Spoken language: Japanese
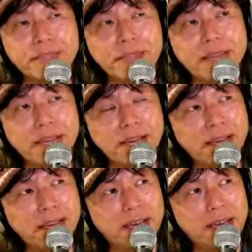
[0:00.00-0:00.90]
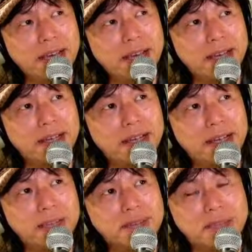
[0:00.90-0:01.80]

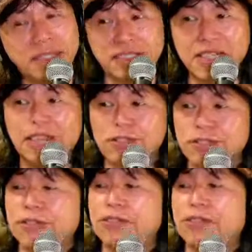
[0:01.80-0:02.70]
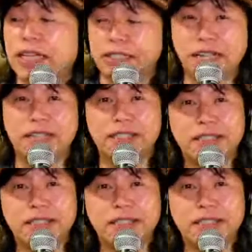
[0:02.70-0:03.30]
えまた違う感じで、